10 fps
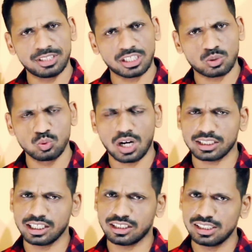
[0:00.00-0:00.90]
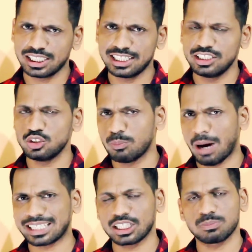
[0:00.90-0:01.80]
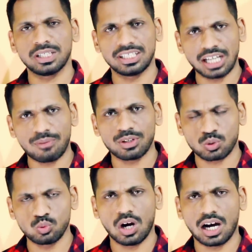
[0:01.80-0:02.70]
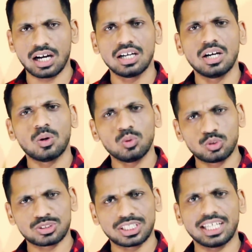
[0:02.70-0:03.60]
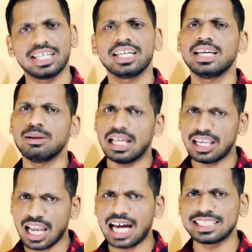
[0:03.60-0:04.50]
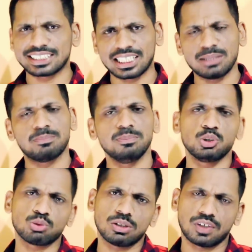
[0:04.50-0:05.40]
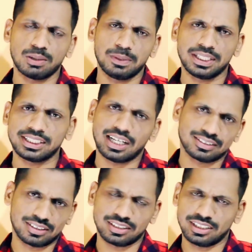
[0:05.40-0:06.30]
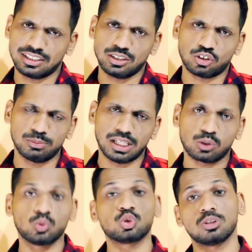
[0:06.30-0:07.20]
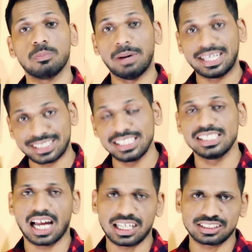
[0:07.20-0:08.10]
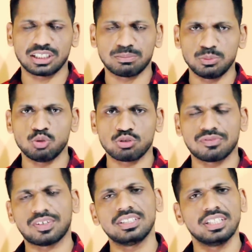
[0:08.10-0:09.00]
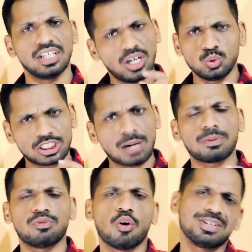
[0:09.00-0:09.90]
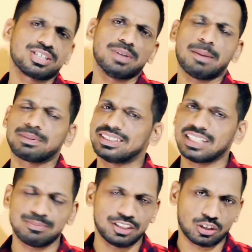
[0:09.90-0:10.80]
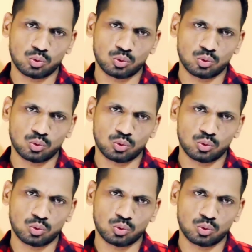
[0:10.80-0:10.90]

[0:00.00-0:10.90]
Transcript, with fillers: सामने रखूंगा कि कल के दिन जो मार्केट में गिरावट हुआ उससे लार्ज केप म्यूचुअल फंड पे क्या असर देखने को मिला कुछ बेहतरीन लार्ज केप म्यूचुअल फंड उसका परफॉर्मेंस मैं आपके सामने